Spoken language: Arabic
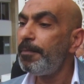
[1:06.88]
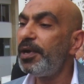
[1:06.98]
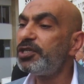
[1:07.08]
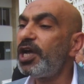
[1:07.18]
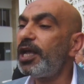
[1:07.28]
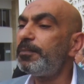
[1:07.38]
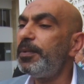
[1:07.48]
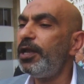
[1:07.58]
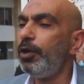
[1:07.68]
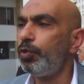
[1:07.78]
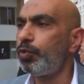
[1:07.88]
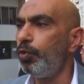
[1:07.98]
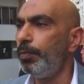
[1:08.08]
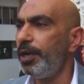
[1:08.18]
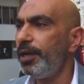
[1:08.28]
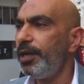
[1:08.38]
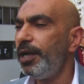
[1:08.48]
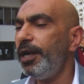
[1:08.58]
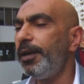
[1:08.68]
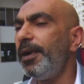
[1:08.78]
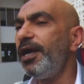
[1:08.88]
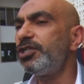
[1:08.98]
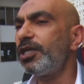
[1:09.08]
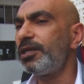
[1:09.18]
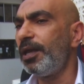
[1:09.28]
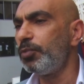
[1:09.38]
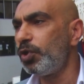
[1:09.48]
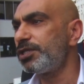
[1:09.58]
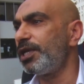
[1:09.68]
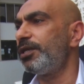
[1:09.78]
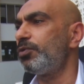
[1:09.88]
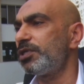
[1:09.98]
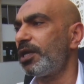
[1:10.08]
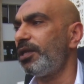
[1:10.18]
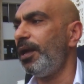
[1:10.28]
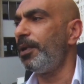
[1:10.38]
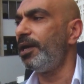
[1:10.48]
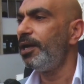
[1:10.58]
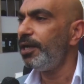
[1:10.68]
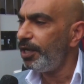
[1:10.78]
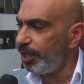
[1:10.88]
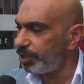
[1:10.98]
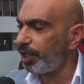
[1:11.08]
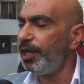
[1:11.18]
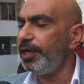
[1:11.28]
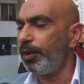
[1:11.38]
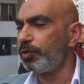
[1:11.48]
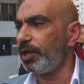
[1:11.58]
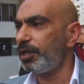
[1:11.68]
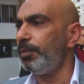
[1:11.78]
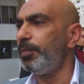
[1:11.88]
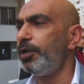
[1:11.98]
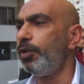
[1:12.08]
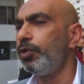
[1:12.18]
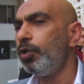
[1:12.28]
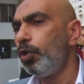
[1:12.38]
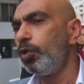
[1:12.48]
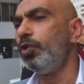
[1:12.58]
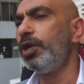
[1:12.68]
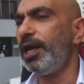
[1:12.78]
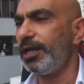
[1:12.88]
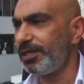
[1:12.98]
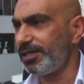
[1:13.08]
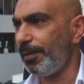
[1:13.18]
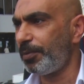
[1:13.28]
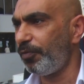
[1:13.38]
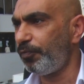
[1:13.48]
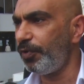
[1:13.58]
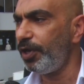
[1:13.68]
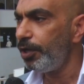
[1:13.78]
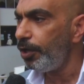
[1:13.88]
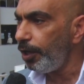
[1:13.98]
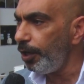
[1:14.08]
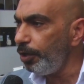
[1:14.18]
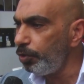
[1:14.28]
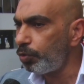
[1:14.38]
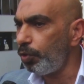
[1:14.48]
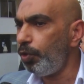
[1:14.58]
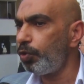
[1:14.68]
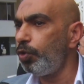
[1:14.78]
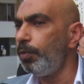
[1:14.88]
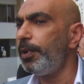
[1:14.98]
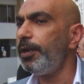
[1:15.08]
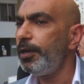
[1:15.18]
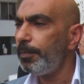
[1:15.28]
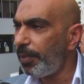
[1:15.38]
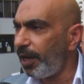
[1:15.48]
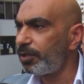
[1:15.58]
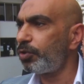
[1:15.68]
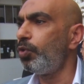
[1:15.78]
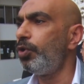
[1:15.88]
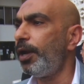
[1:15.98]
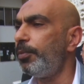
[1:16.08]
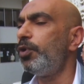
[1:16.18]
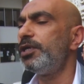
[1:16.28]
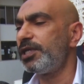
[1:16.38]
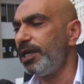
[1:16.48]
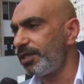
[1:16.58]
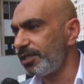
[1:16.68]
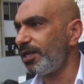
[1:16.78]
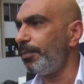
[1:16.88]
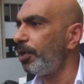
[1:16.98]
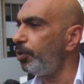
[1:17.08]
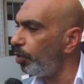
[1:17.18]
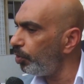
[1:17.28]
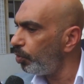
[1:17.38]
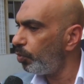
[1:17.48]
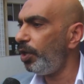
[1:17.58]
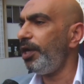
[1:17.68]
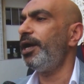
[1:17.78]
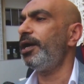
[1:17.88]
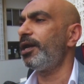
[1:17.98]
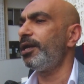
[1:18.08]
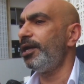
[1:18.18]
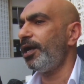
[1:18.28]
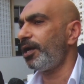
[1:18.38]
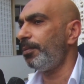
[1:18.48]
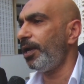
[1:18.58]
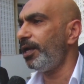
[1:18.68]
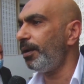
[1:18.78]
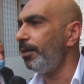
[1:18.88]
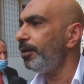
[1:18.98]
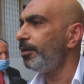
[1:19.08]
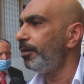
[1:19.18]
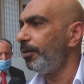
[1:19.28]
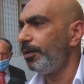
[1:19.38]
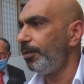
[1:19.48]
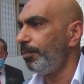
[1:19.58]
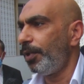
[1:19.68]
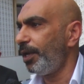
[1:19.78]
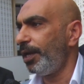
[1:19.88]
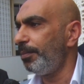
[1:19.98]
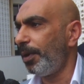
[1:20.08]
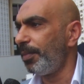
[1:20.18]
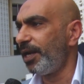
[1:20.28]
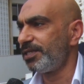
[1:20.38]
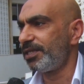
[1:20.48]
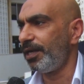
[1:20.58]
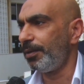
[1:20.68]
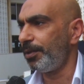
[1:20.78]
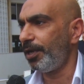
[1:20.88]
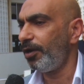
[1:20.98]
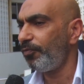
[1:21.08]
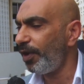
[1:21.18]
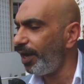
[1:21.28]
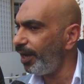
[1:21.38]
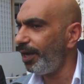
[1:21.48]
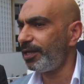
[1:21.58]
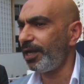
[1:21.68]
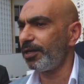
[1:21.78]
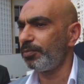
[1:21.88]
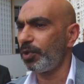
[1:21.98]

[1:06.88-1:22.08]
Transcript: ما جاءت به الحكومة إحنا ما إجتنا موازنة وزارة العمل 20 أو 30 مليون وقلنا لا 9 بكفي أنتوا الحكومة بعتوا لنا موازنة 9 مليون وإحنا أقررناها كما هي يعني ما نزلنا منها فهاي كانت